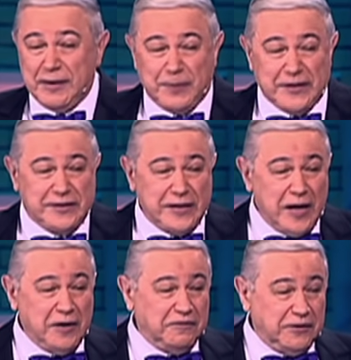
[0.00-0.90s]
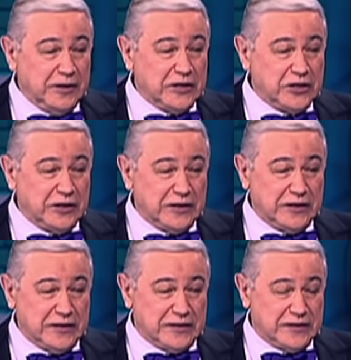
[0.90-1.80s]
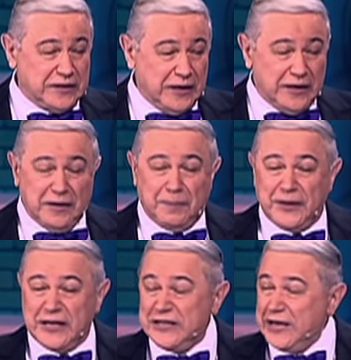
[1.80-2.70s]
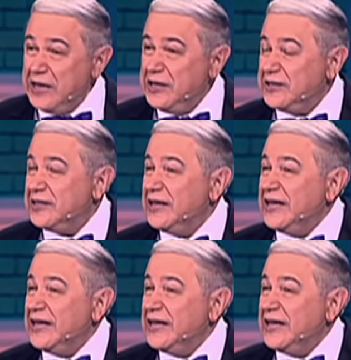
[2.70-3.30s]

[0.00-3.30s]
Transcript: На постели выложила из э, полотенец